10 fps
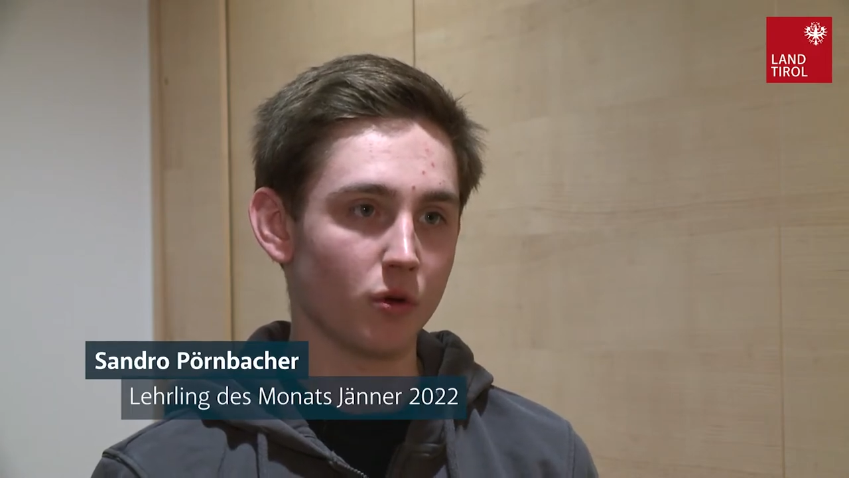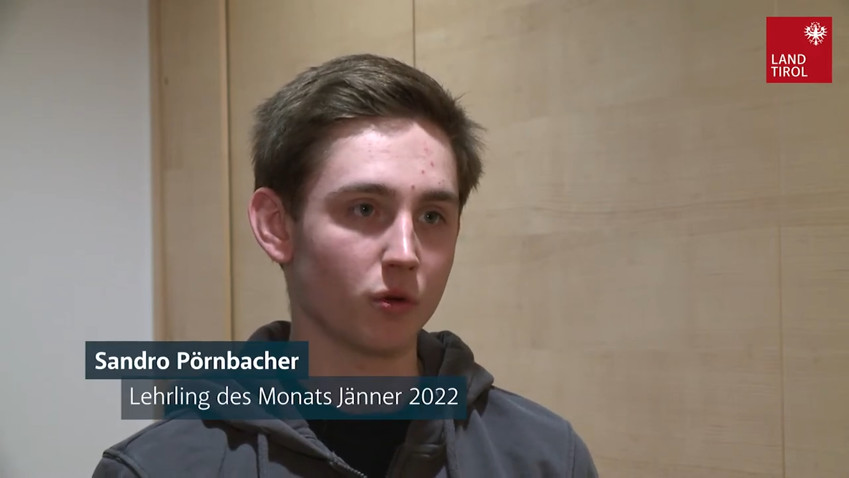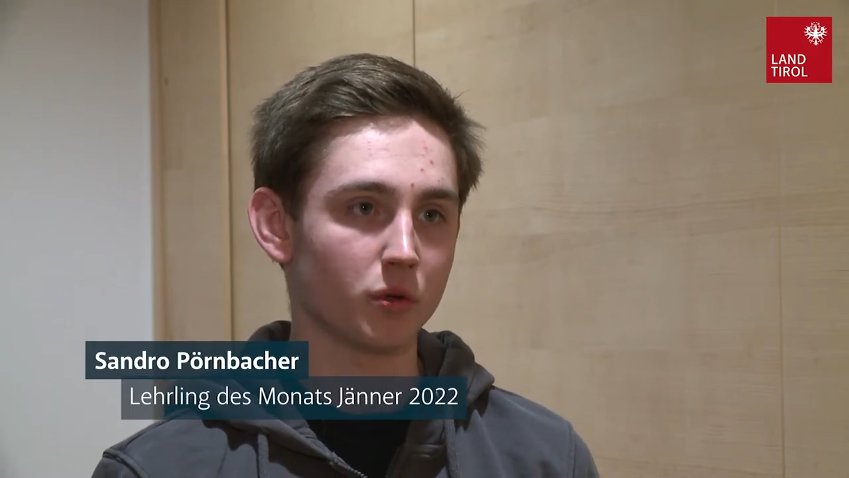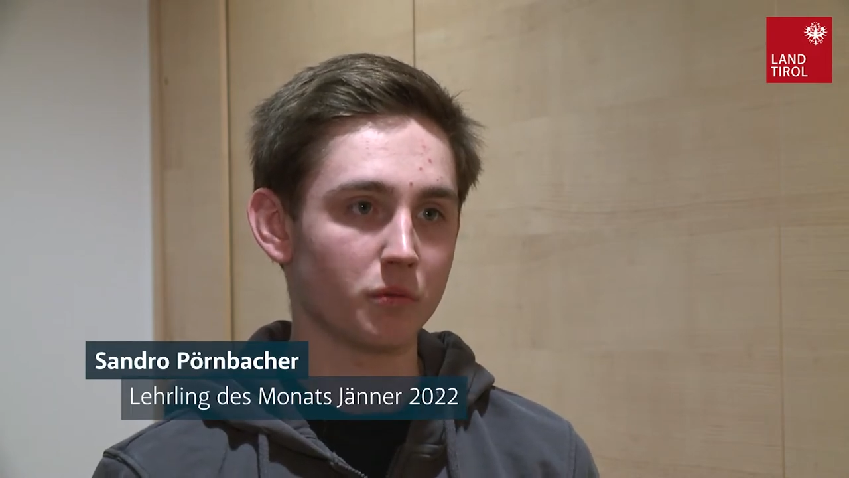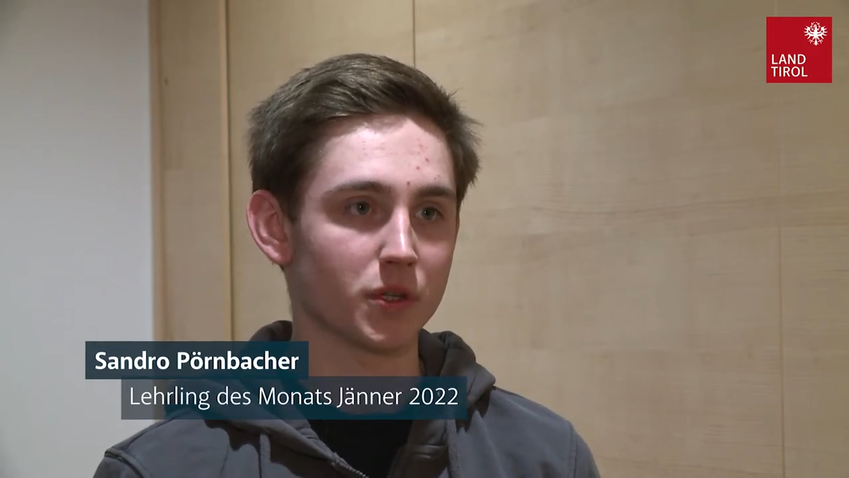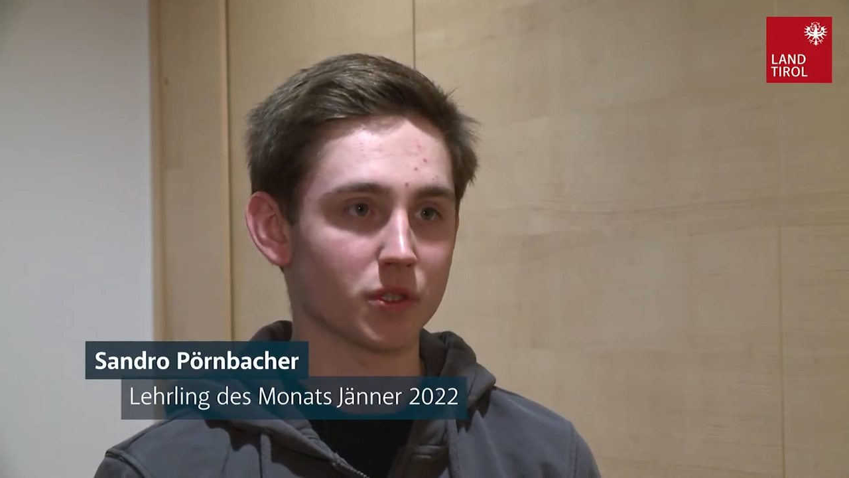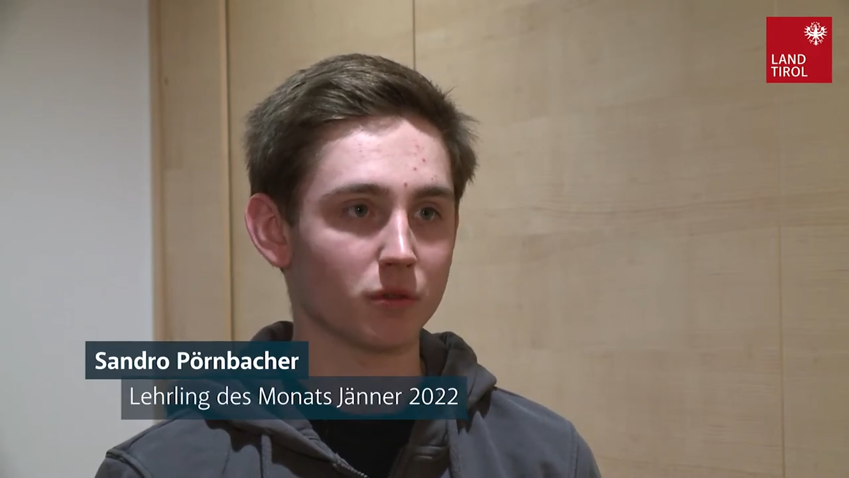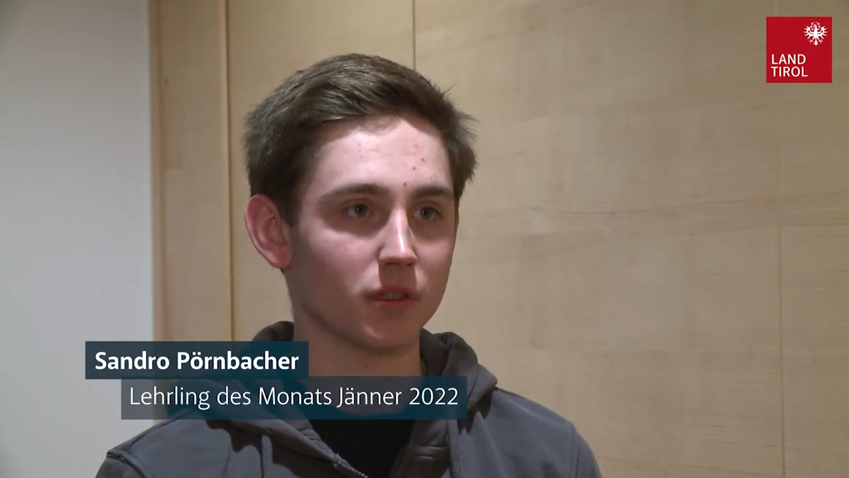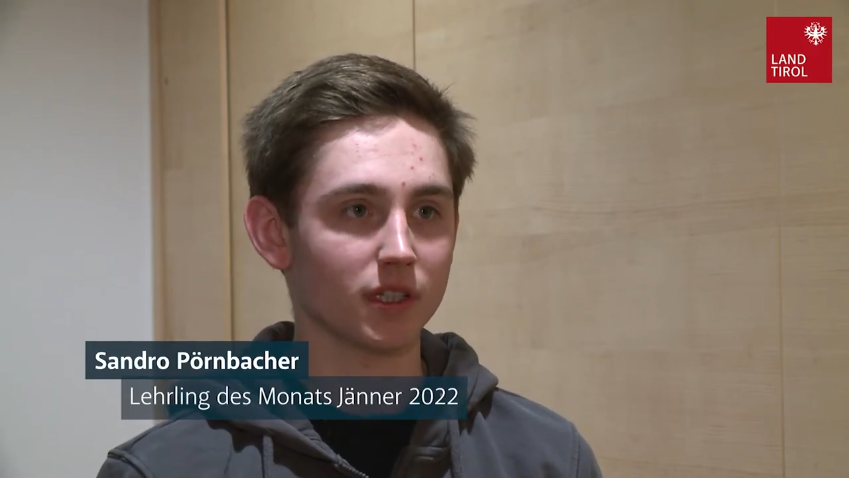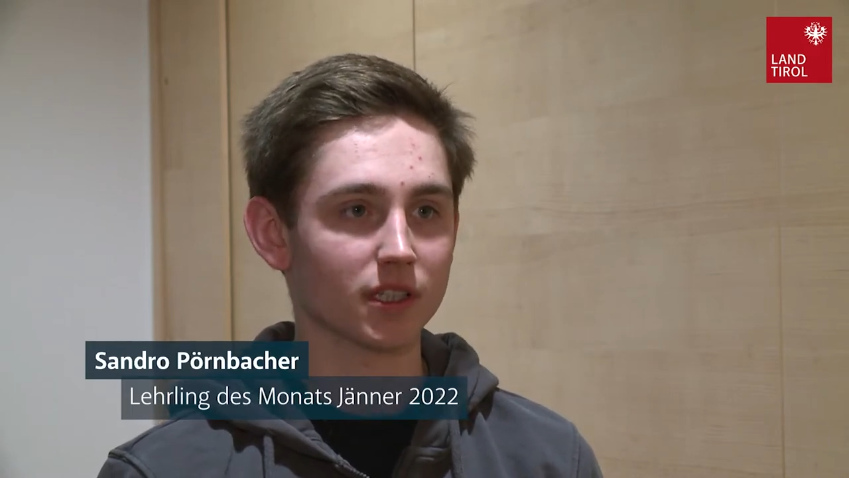und
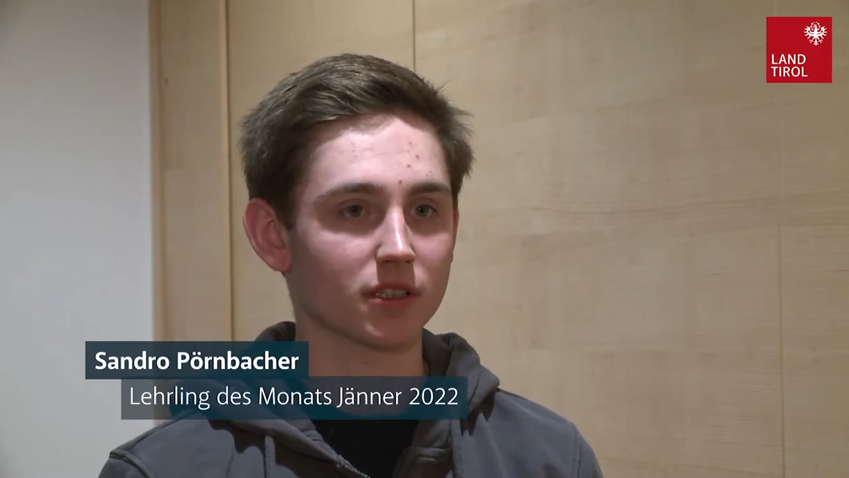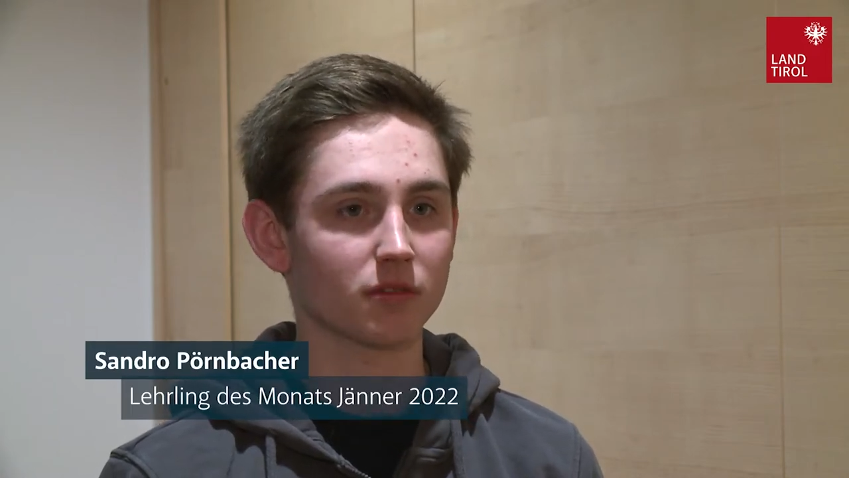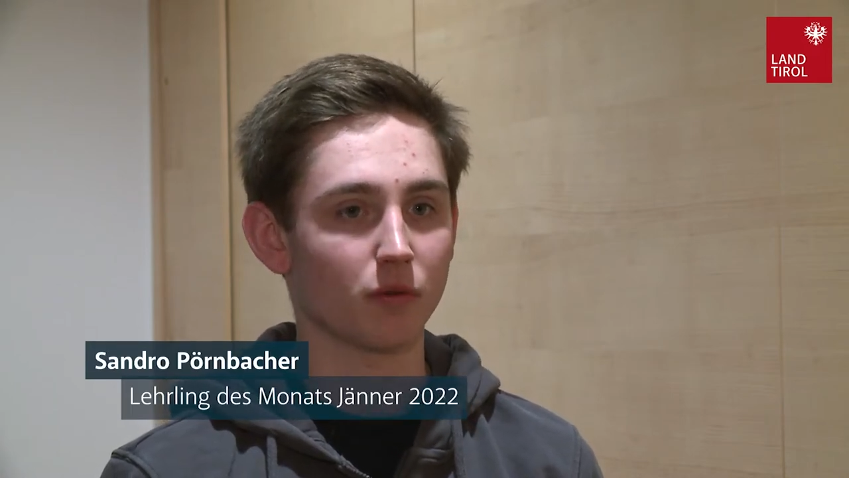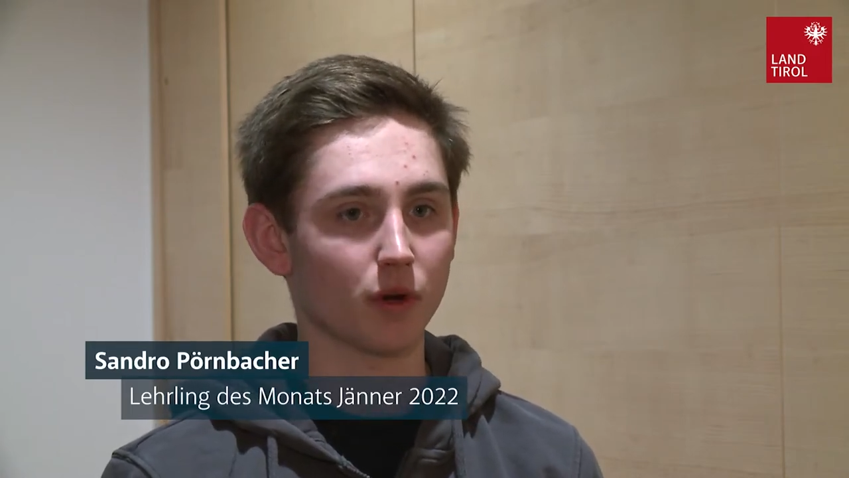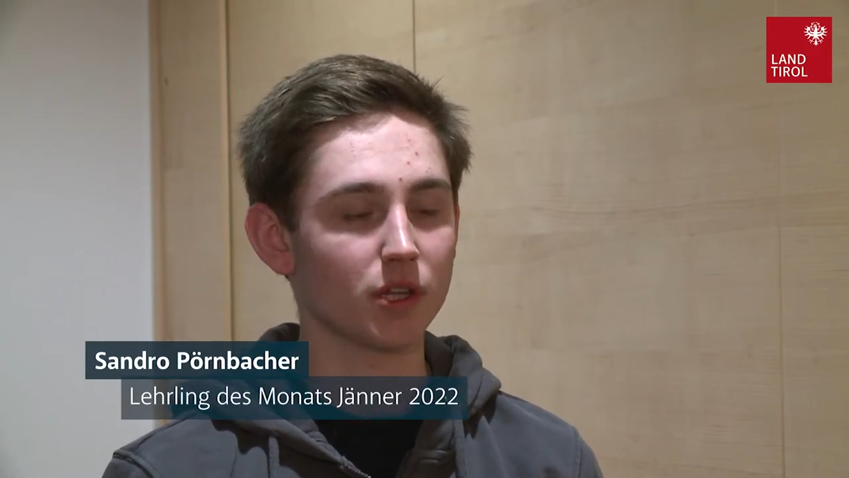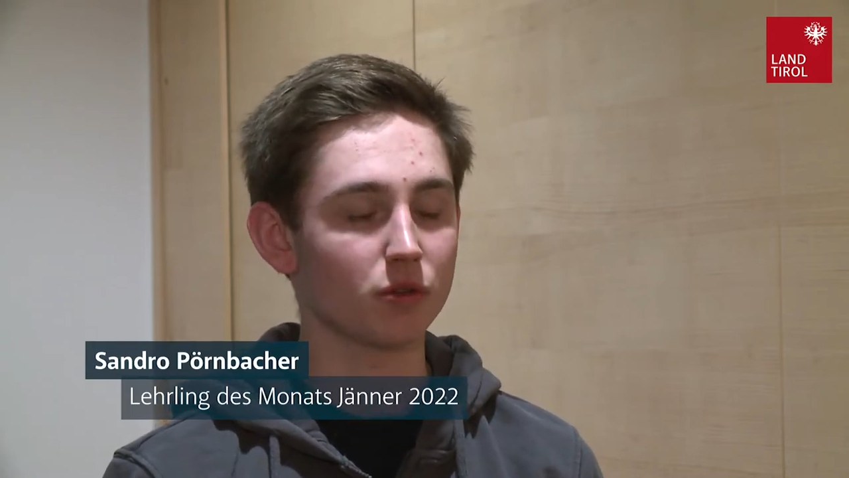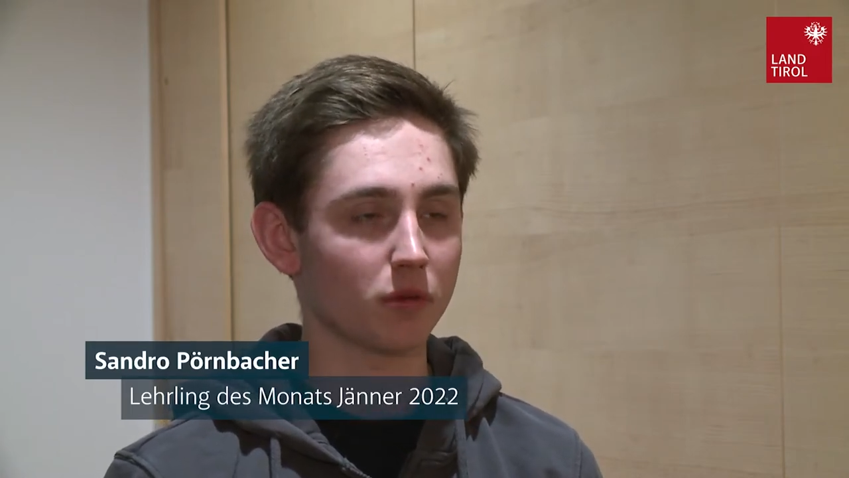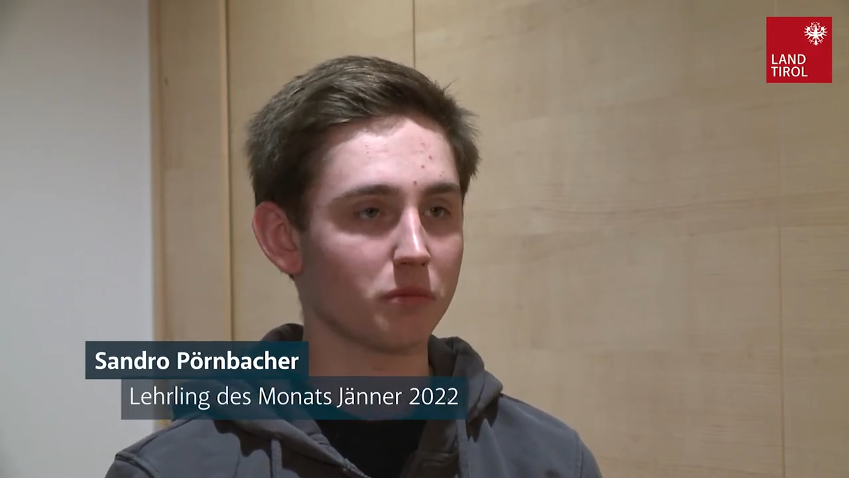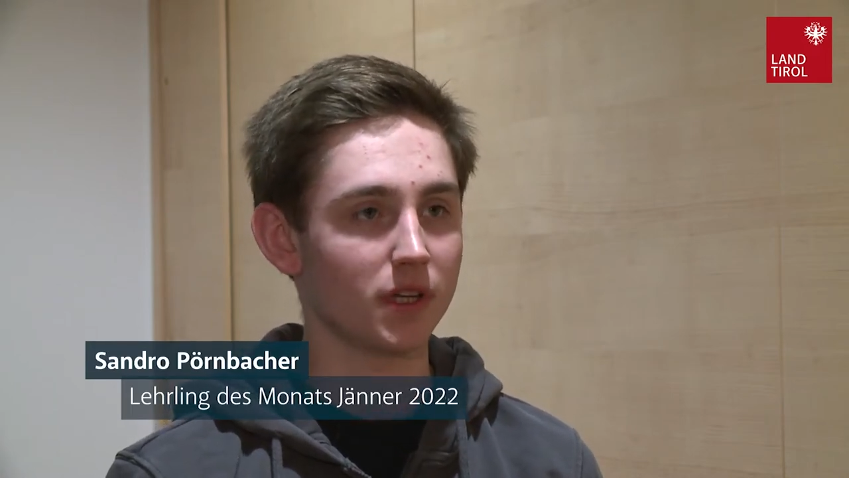besonders gefallen tut